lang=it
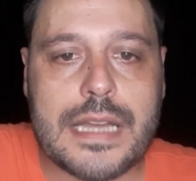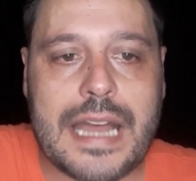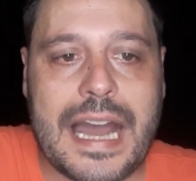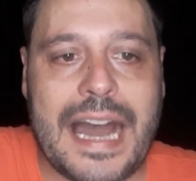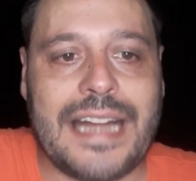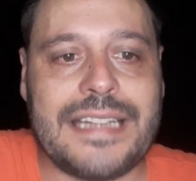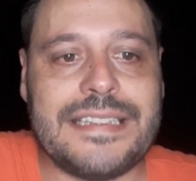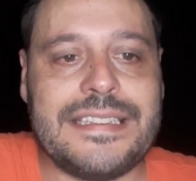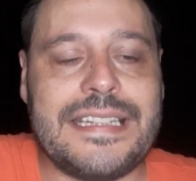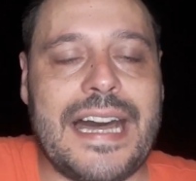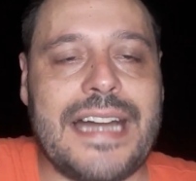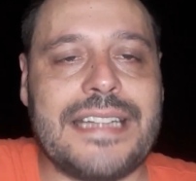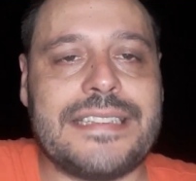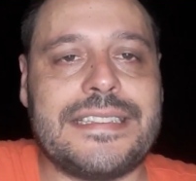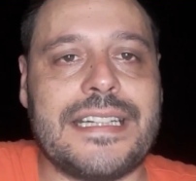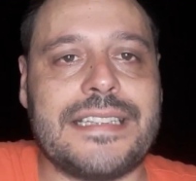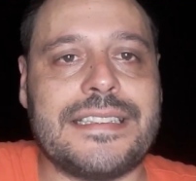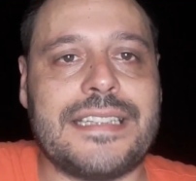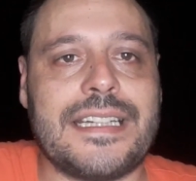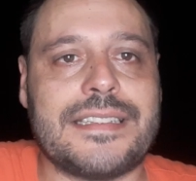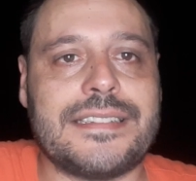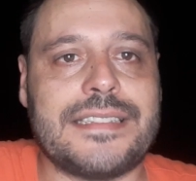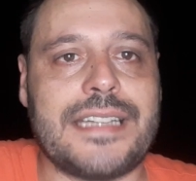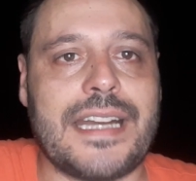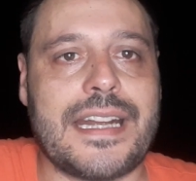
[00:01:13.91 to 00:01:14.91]
andate
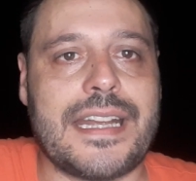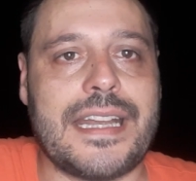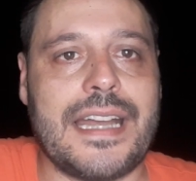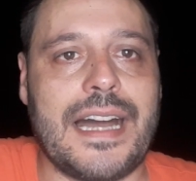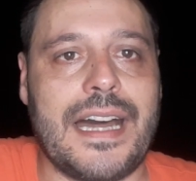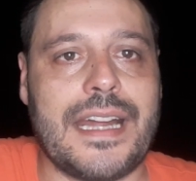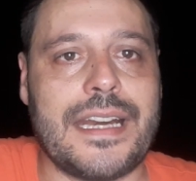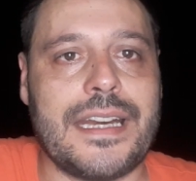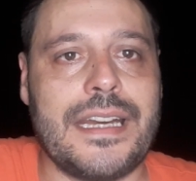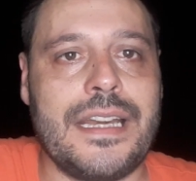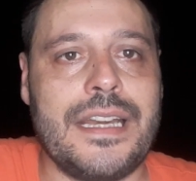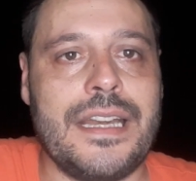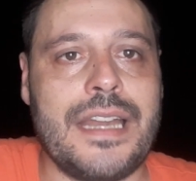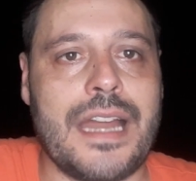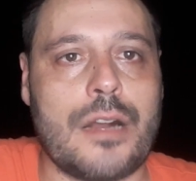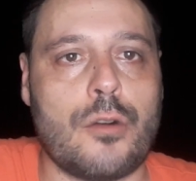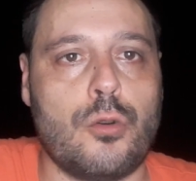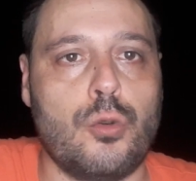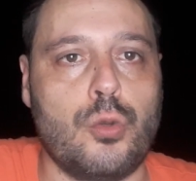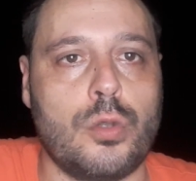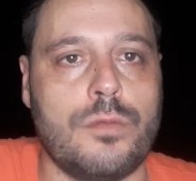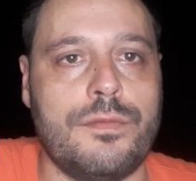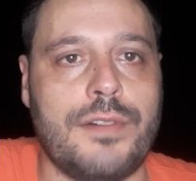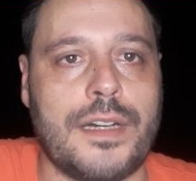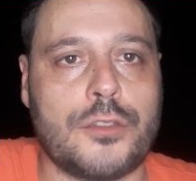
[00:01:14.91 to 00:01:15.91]
ad attaccare la
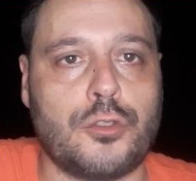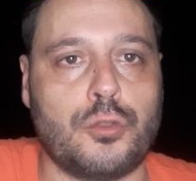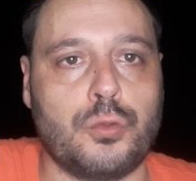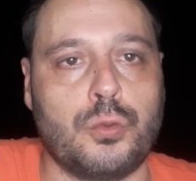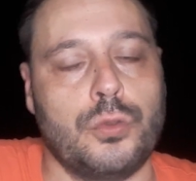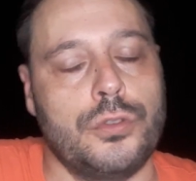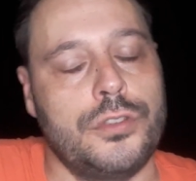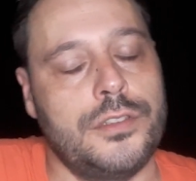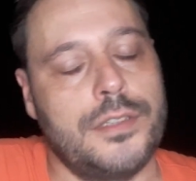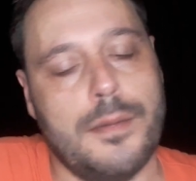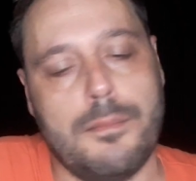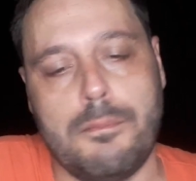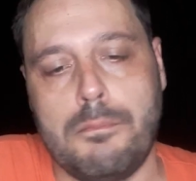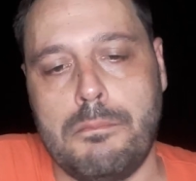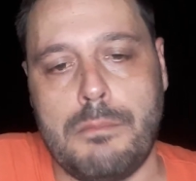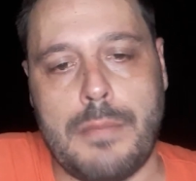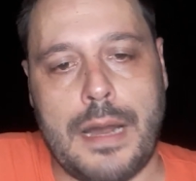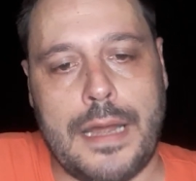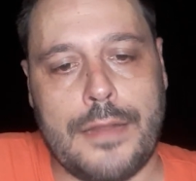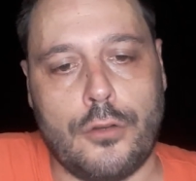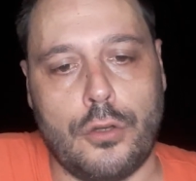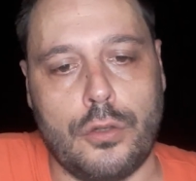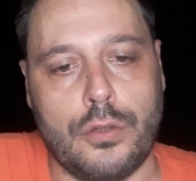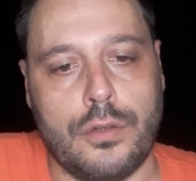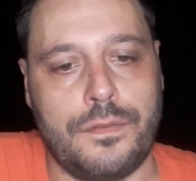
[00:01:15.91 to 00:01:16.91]
curva sud,
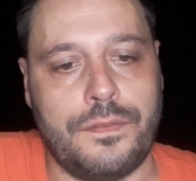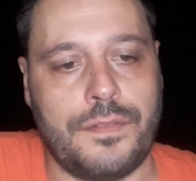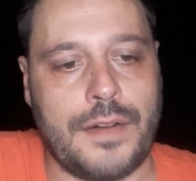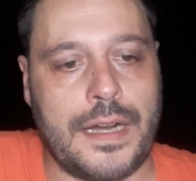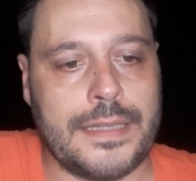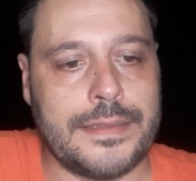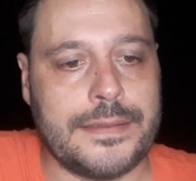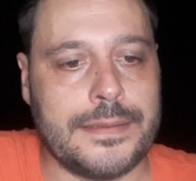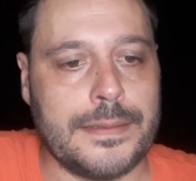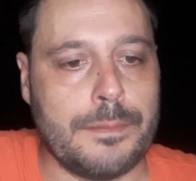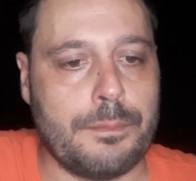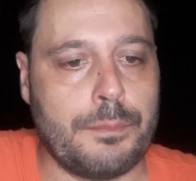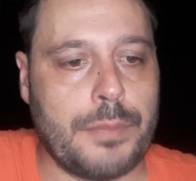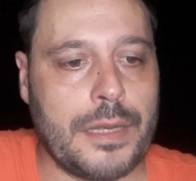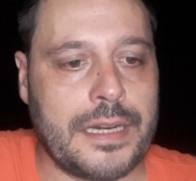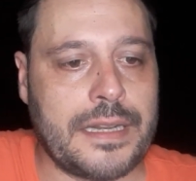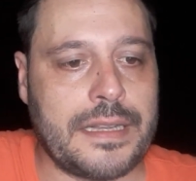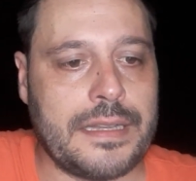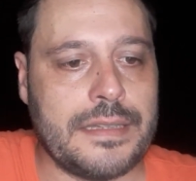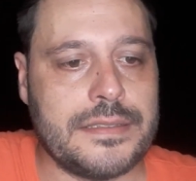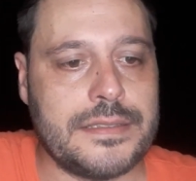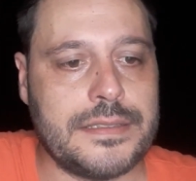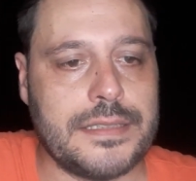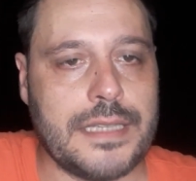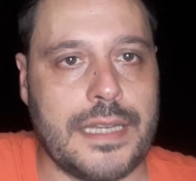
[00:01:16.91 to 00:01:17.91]
ma non lo fate
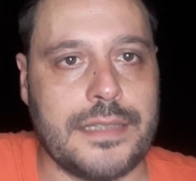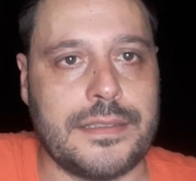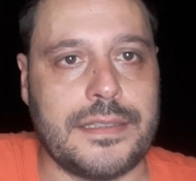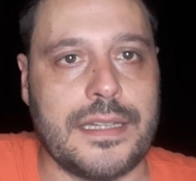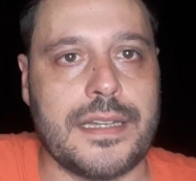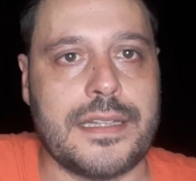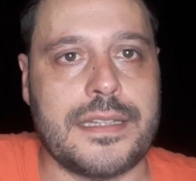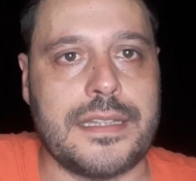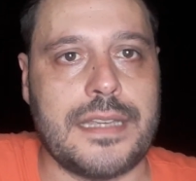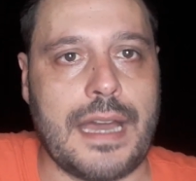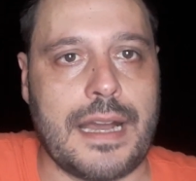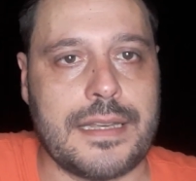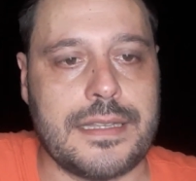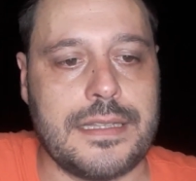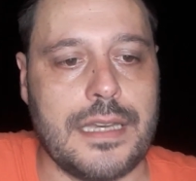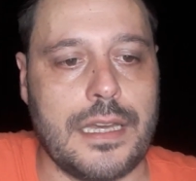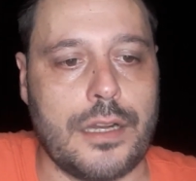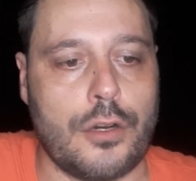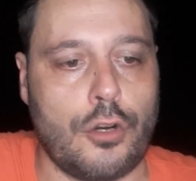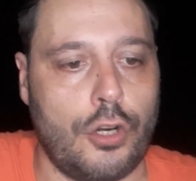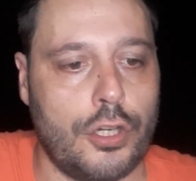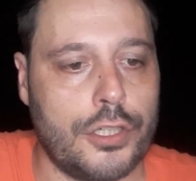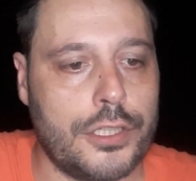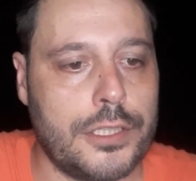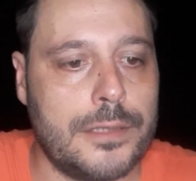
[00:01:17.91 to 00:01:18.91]
perché siete
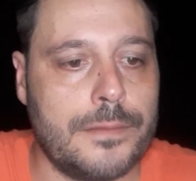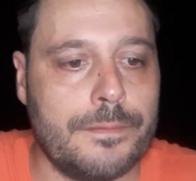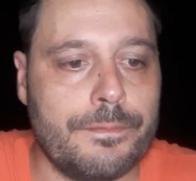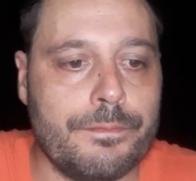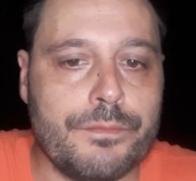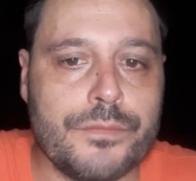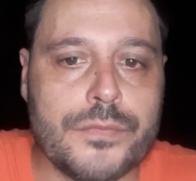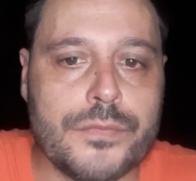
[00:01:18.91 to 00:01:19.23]
chiacchieroni.